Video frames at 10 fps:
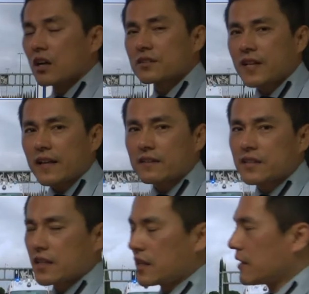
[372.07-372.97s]

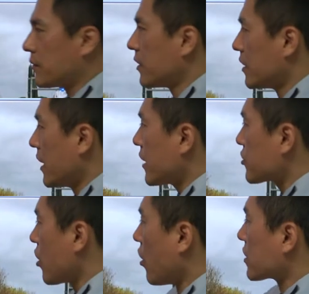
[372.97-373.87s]
attentive
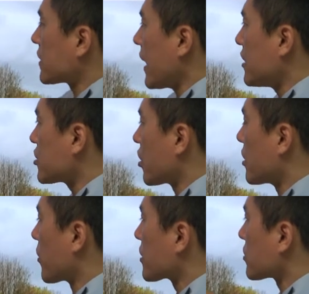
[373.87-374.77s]
했죠.
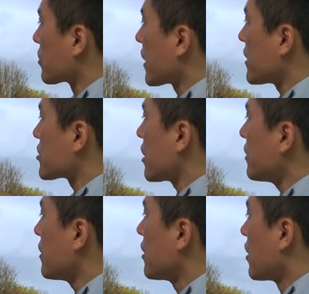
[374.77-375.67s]
attention이 뭐랬어?
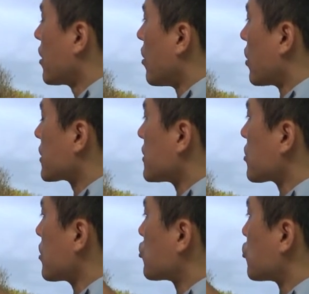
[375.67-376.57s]
attention,
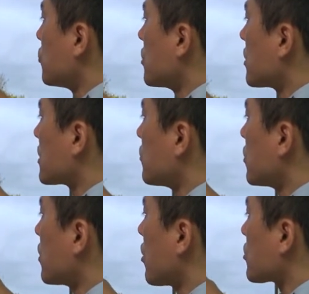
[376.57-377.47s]
attention이 주의를
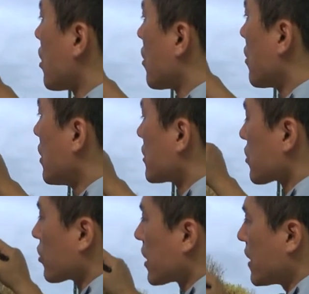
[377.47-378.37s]
기다리는 거죠.
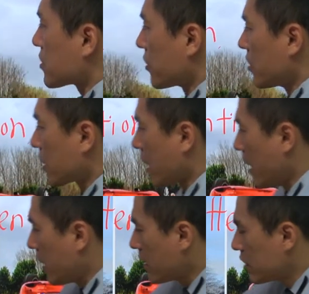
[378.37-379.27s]
그래서 attention
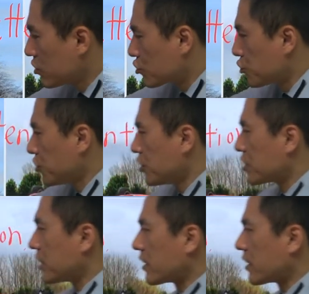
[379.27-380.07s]
이렇게 주의를